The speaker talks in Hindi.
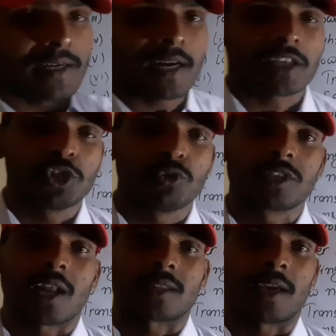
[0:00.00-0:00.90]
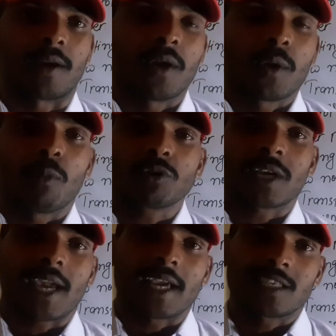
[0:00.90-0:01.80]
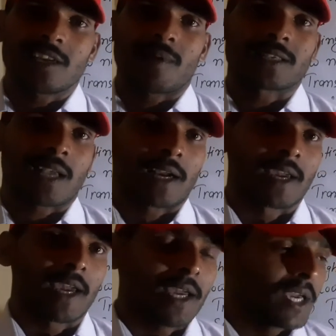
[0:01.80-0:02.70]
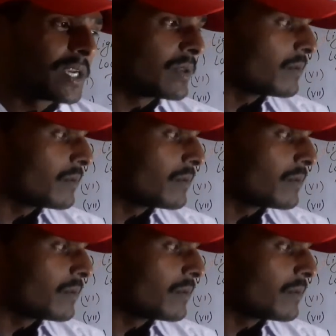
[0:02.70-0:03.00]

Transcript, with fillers: इंडक्टर यूज किया रहता है बहुत सारे ऐसे डिवाइस आ गए हैं